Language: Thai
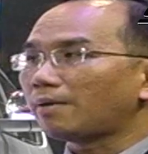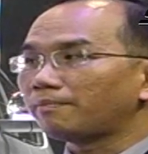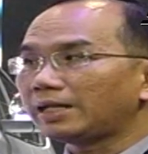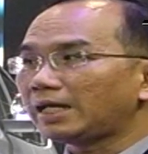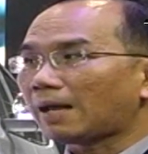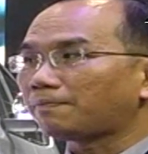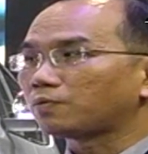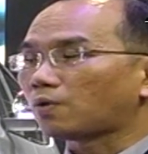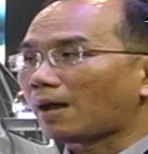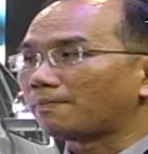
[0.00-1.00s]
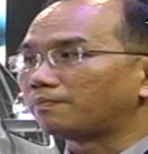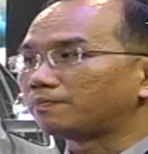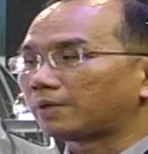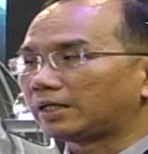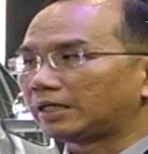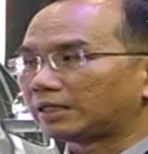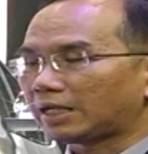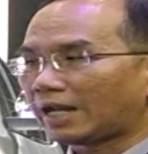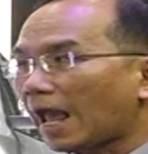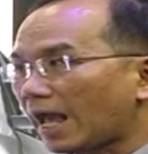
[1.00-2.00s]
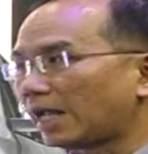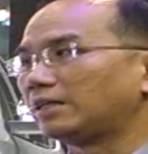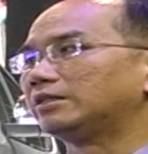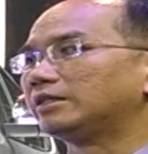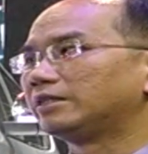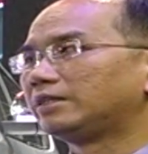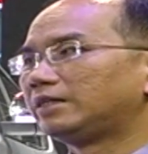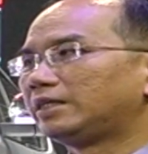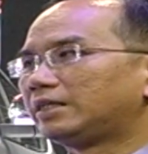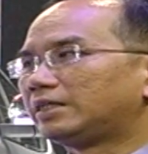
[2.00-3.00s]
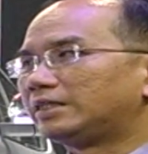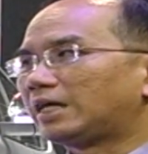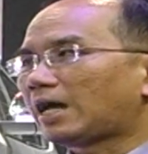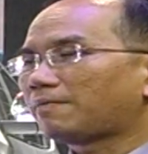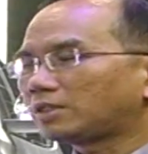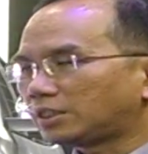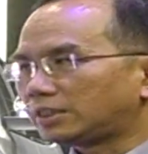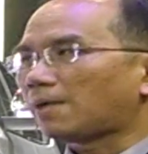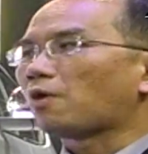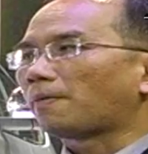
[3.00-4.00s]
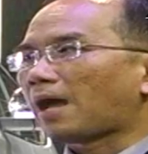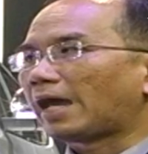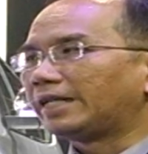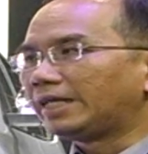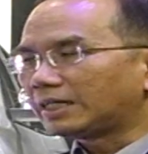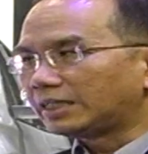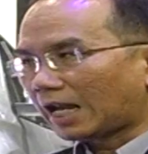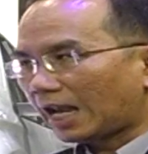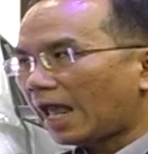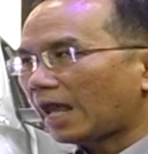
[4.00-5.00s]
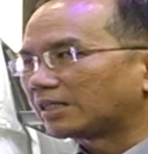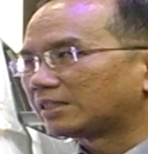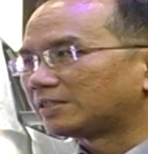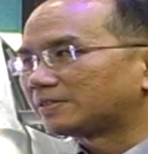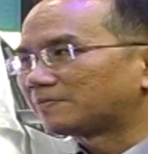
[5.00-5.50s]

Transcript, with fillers: ว่าไม่ได้รับความกระแทกอะไรเลยครับผมนะครับก็คือจะปลอดภัยอันนี้คืออันแรกอันนี้